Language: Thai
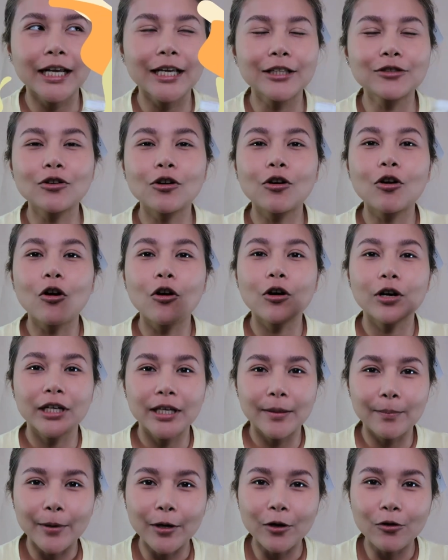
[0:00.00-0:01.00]
ถึงในส่วนของ
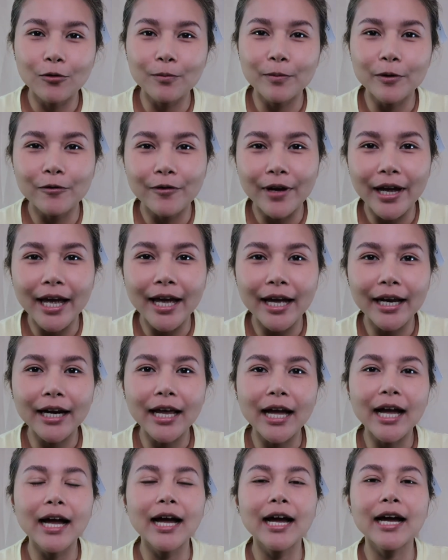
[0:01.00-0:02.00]
นี้เป็นคนผิวแห้ง
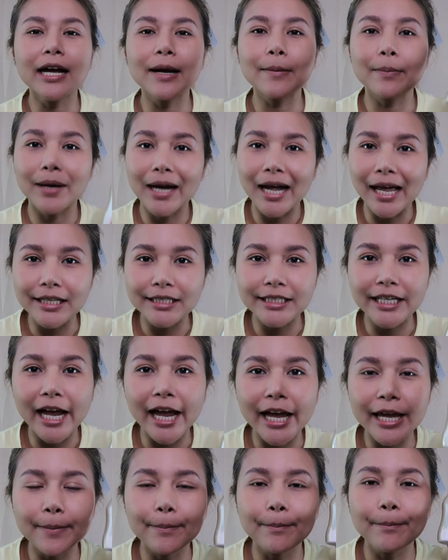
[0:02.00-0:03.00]
นะคะ กับการ
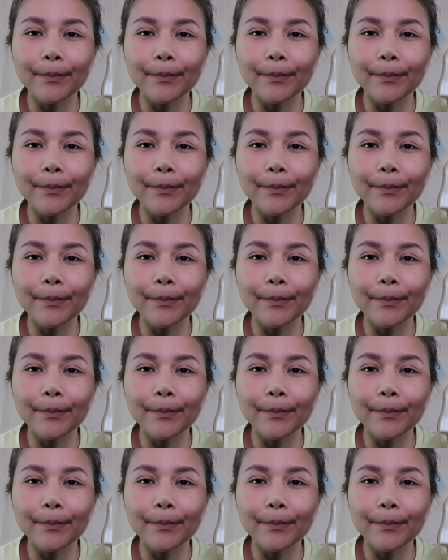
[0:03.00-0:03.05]
ใช้